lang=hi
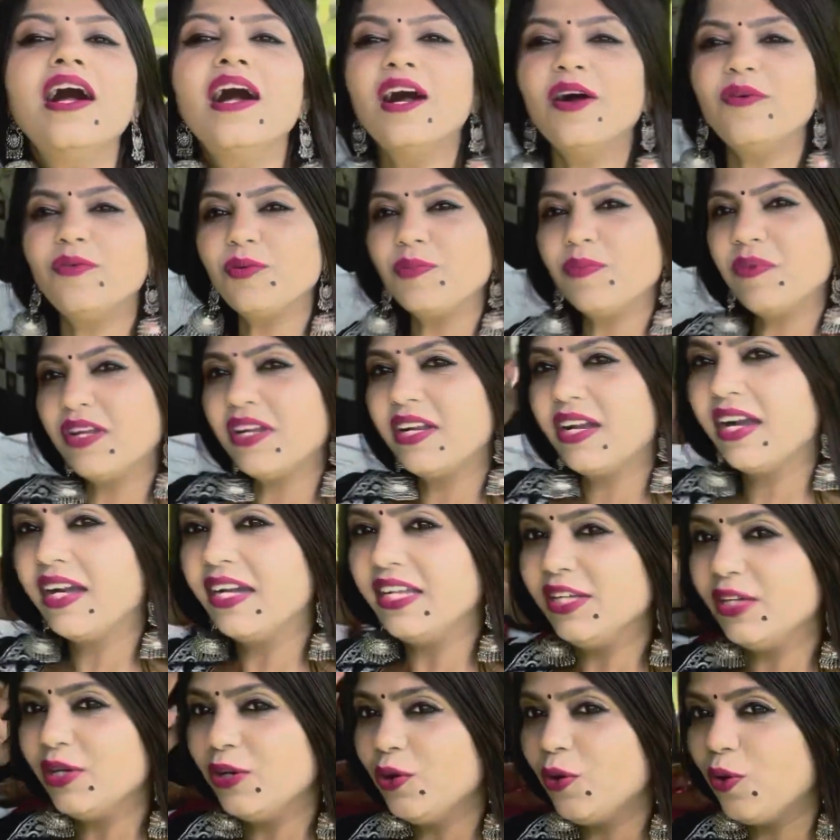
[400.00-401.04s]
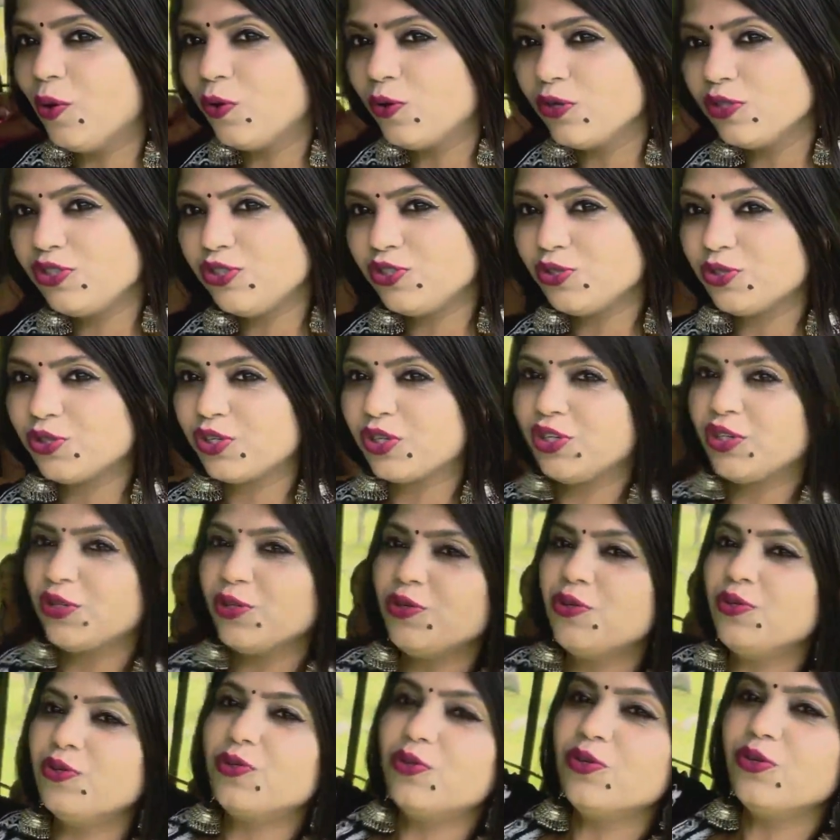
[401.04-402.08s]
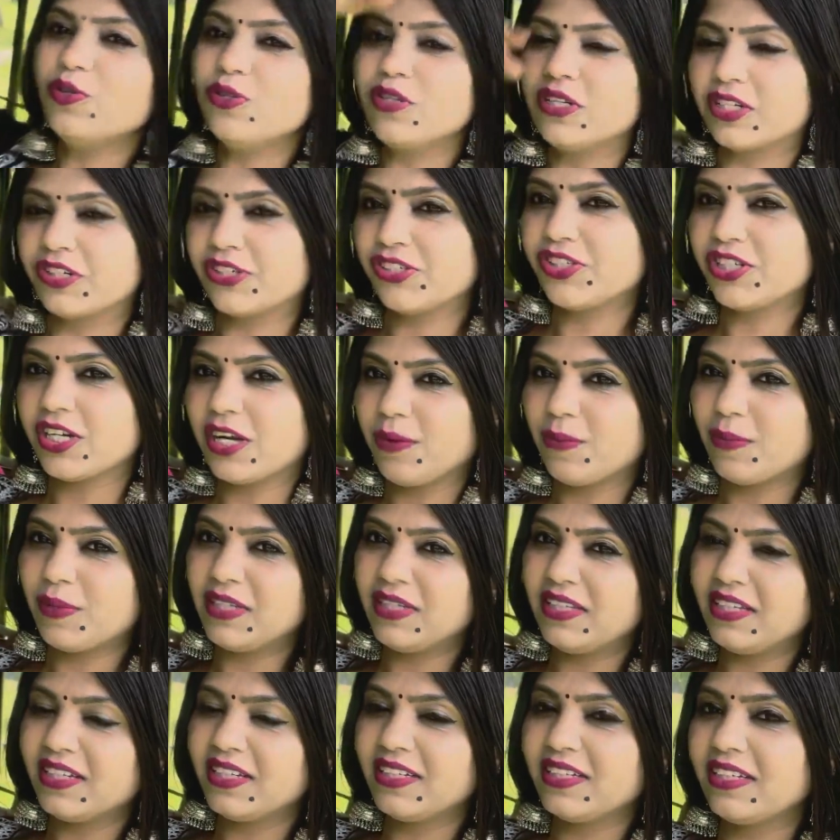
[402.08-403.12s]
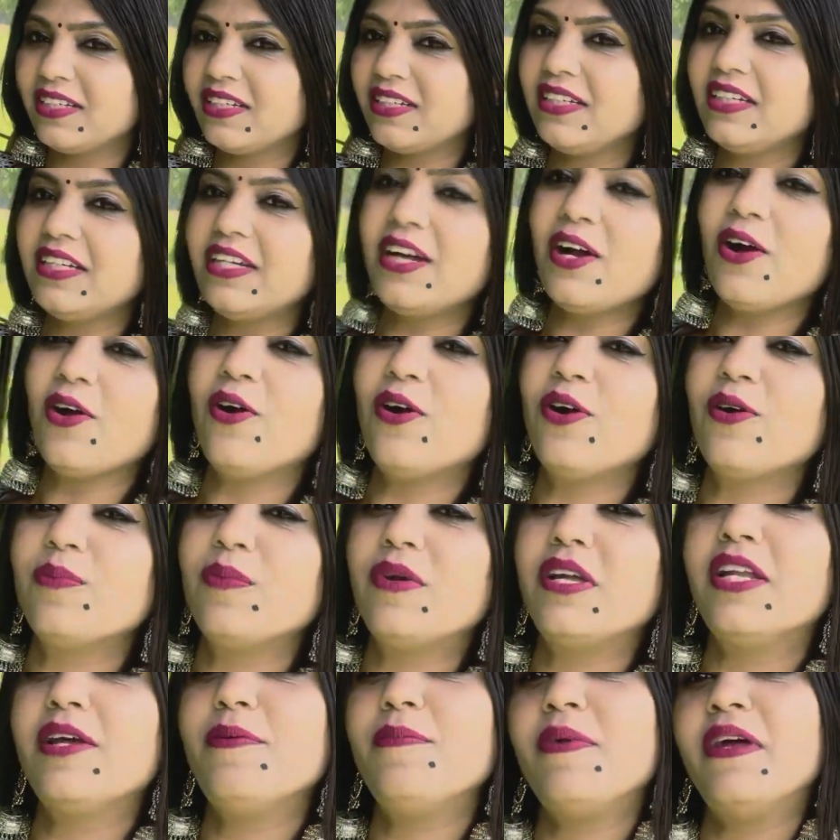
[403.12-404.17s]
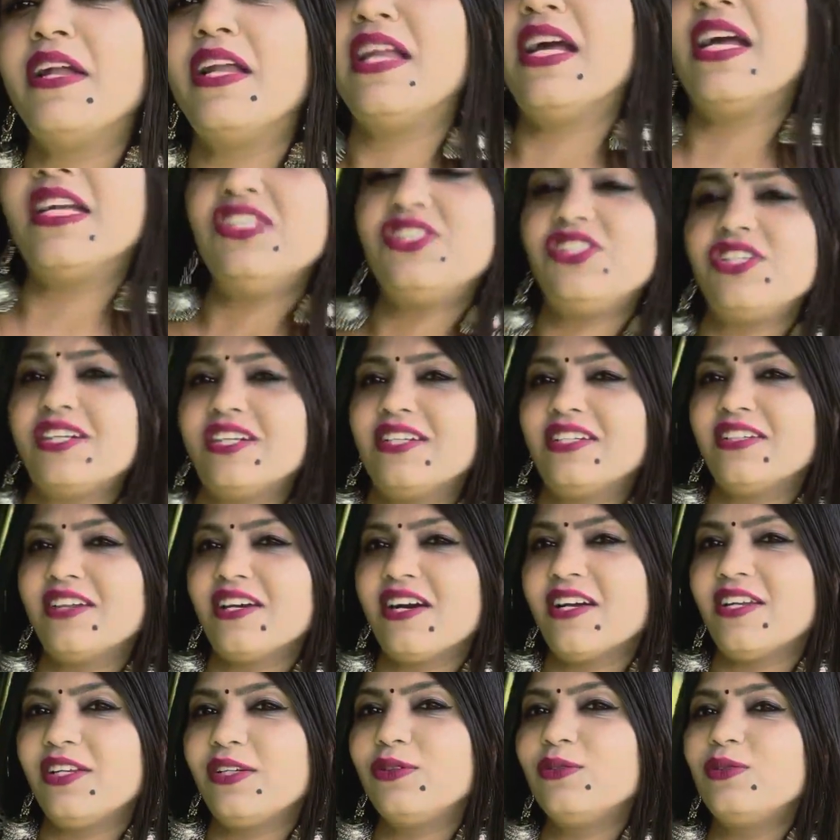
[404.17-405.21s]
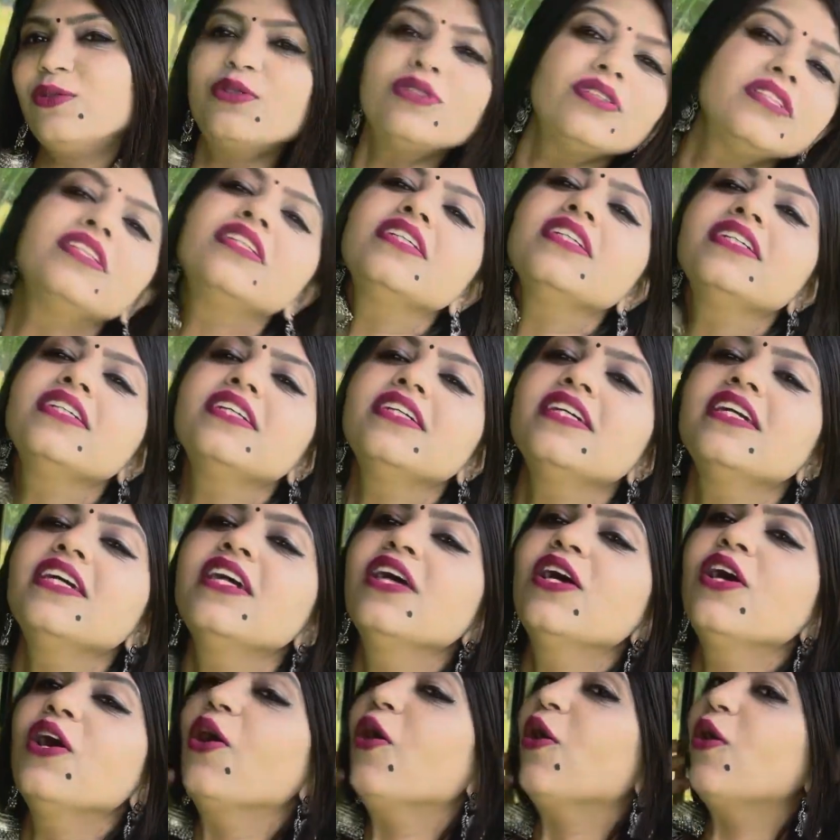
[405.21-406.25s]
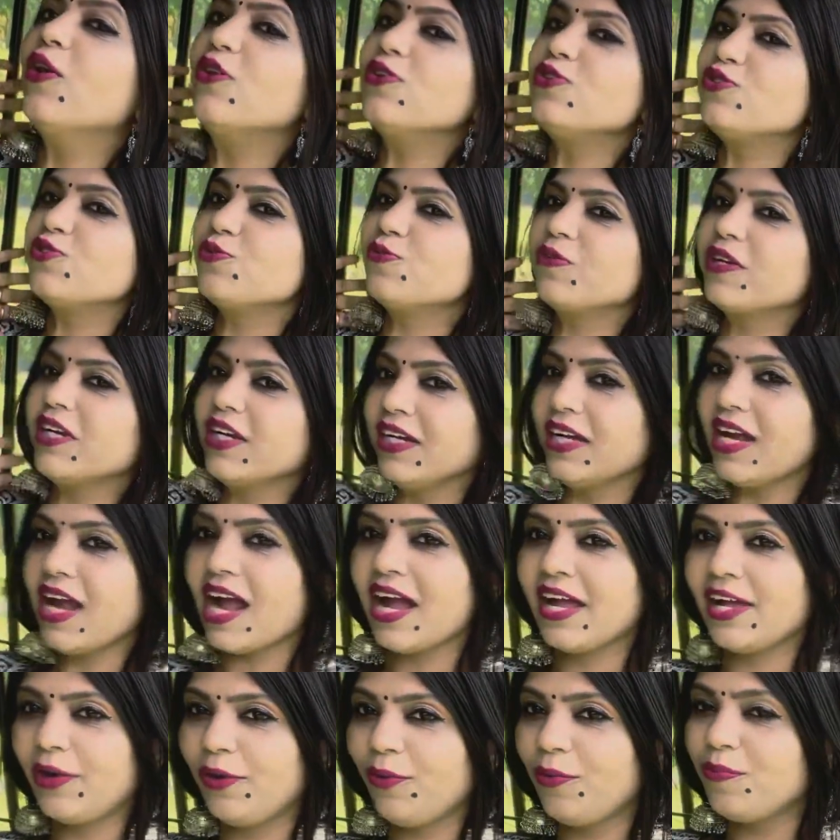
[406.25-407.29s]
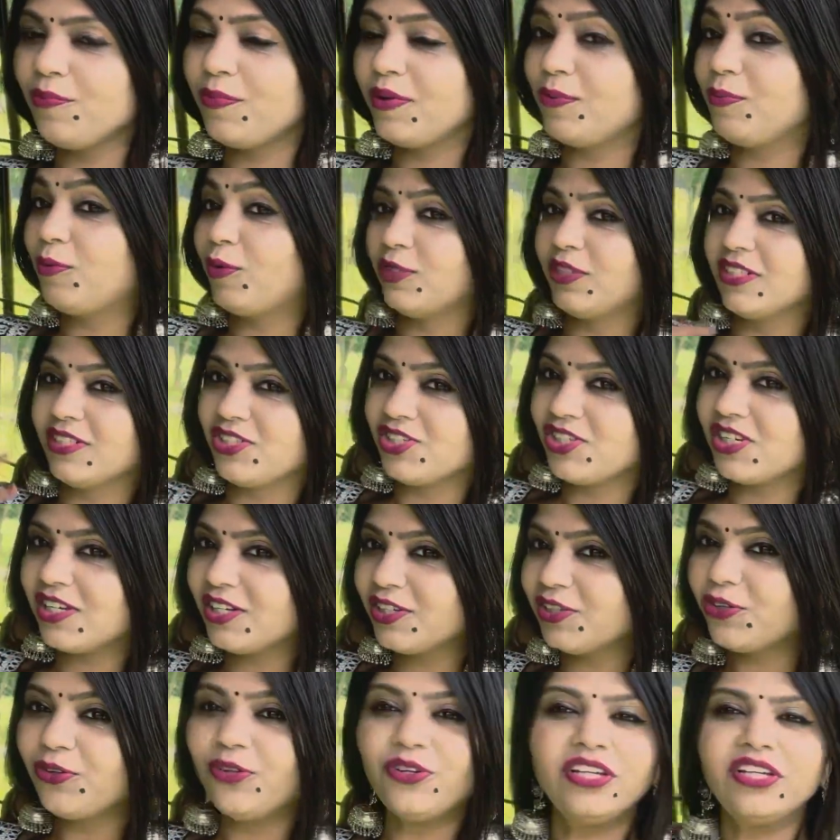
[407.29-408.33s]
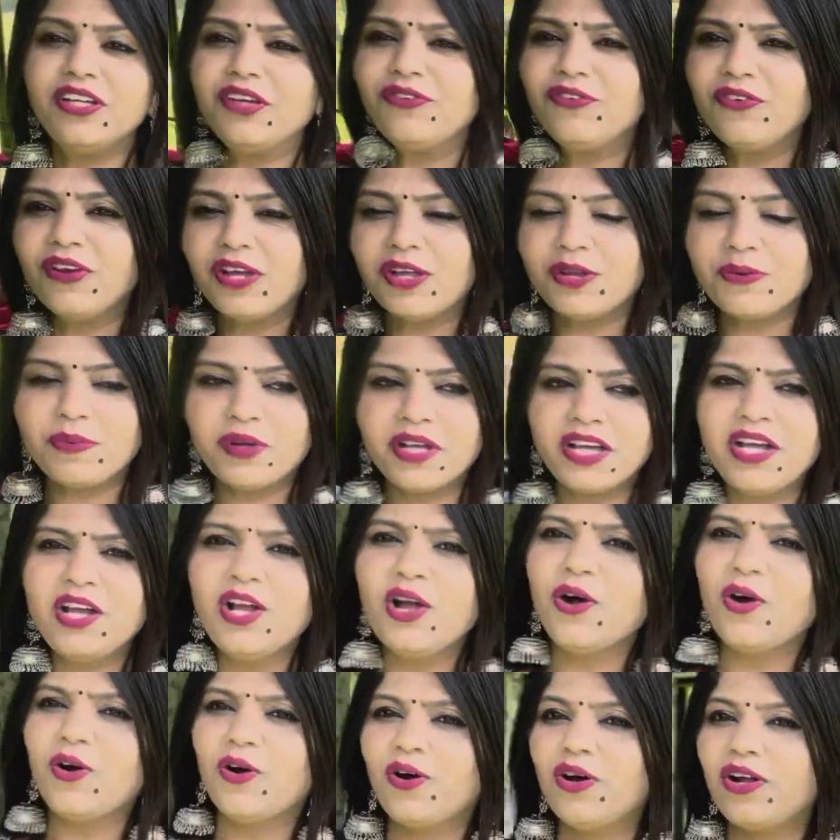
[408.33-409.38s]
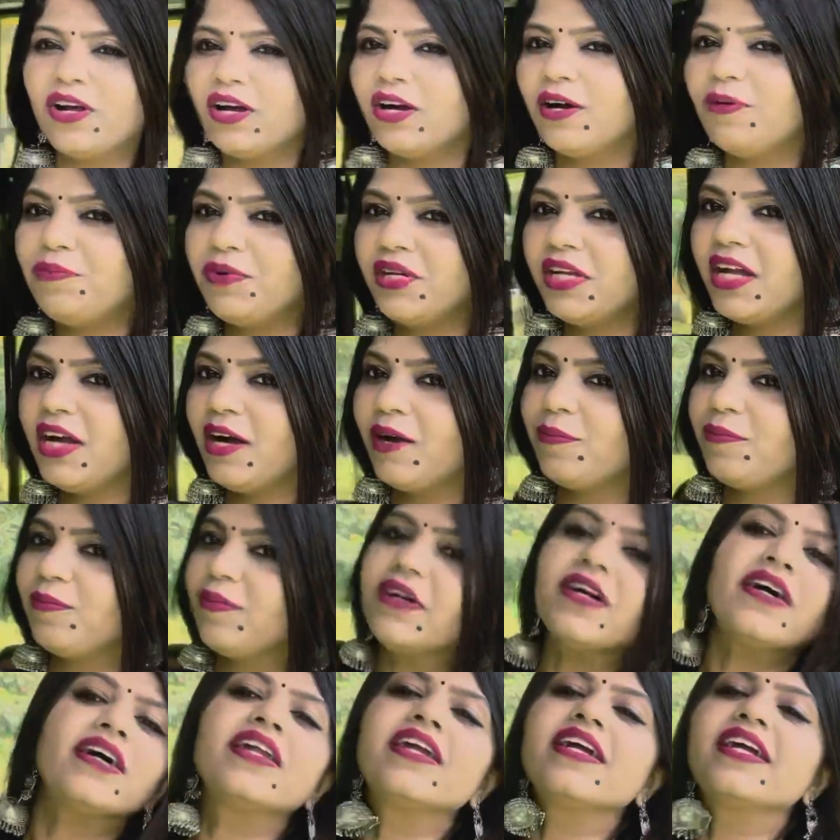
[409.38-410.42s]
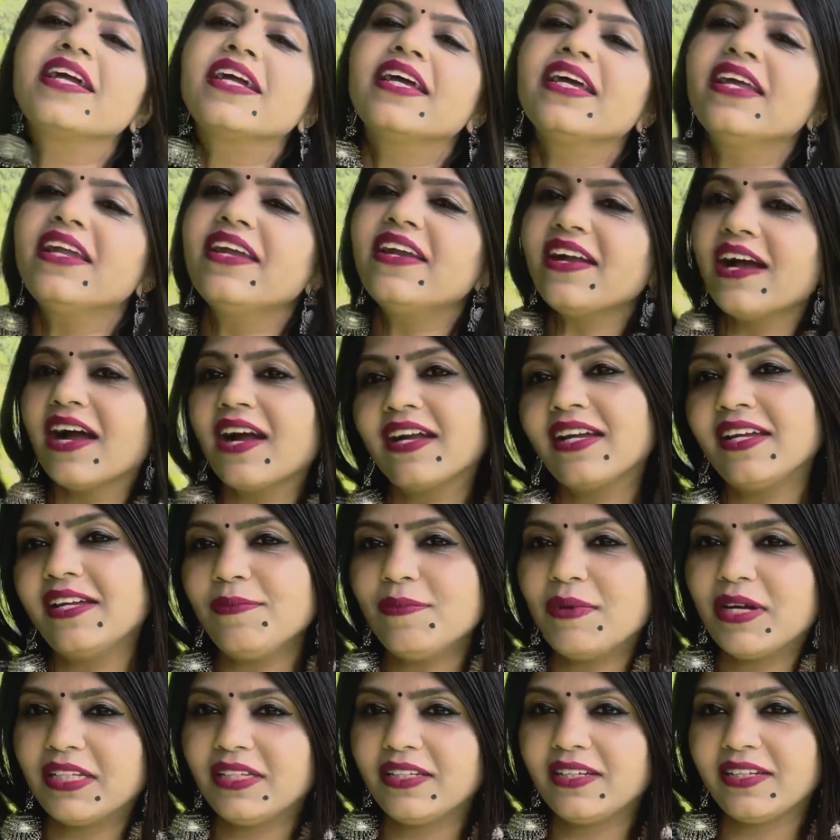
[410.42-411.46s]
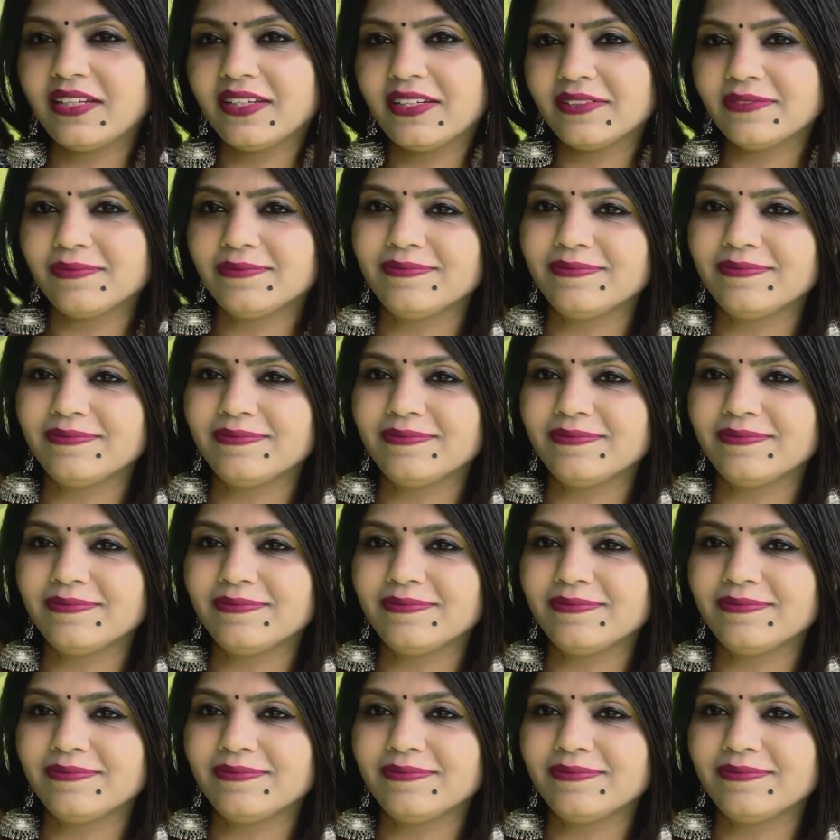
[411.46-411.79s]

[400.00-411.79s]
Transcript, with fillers: अभी मैं रेडी हो चुकी हूँ रक्षाबंधन के लिए और मैंने पहना है चिकनकारी कुर्ती और झुमके आई होप मैं बहुत अच्छी लग रही हूँ इंडियन वेयर में और अभी हम करेंगे राखी बांधने